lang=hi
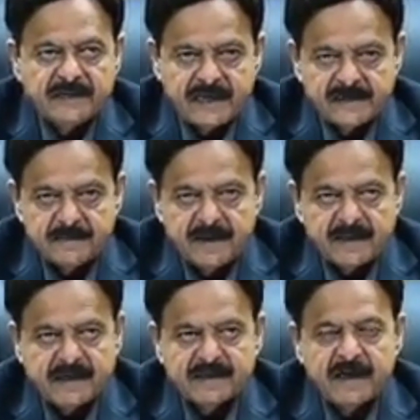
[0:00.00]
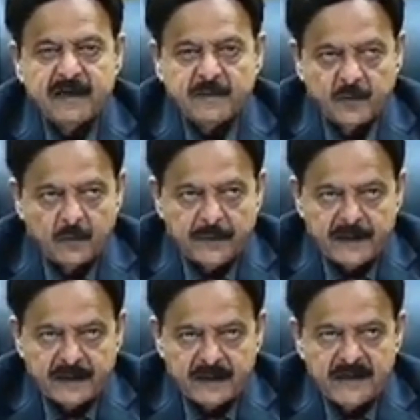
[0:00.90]
चांस मिलता था
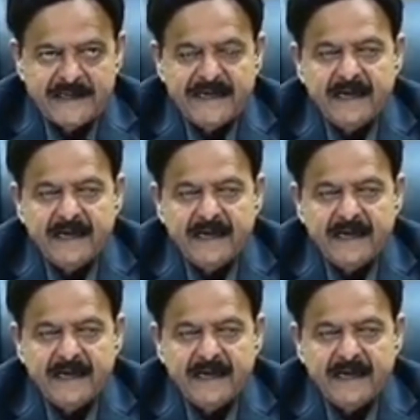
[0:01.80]
इम्प्रूवमेंट का